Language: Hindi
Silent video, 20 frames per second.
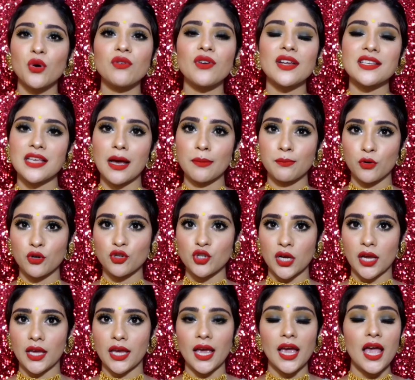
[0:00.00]
जो ड्रेस आपको
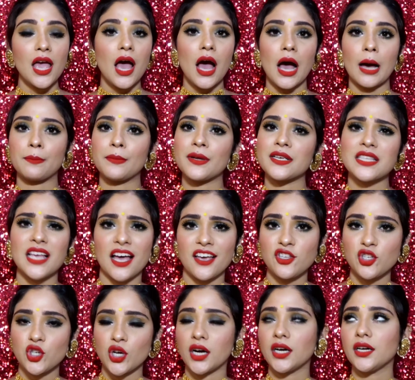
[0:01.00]
चाहिए अपना
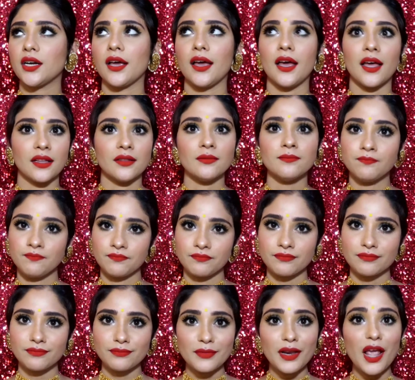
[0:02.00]
साइज स्नैप शर्ट एंड
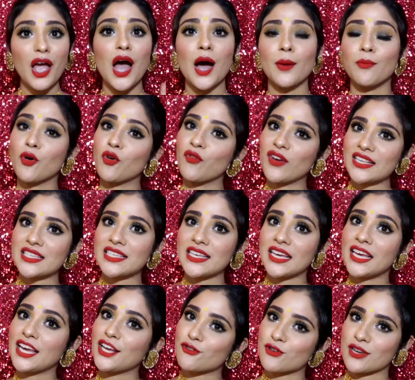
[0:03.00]
आपको
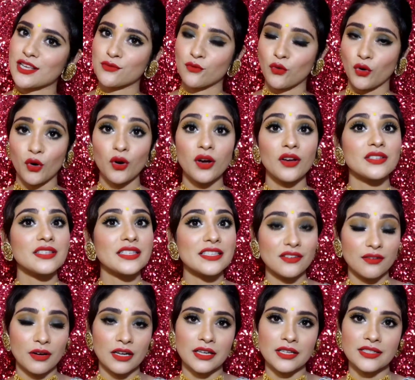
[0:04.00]
वैसे ही ड्रेस वो लोग
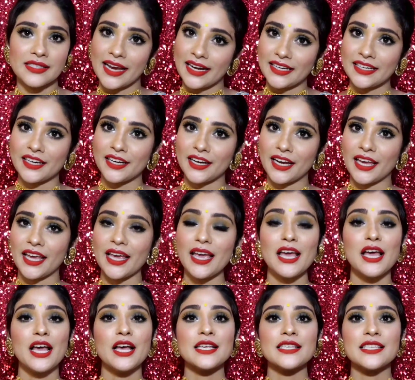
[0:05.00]
सेंड
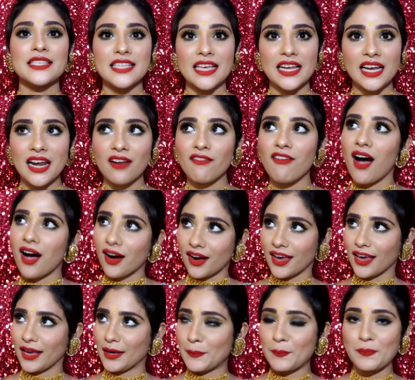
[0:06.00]
करेंगे सिलवा
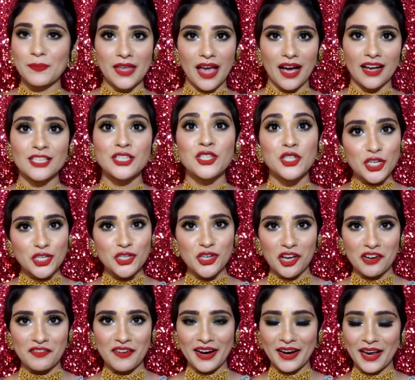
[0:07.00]
के या
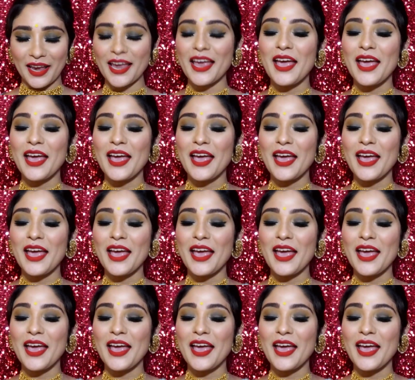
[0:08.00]
स्टिच करवा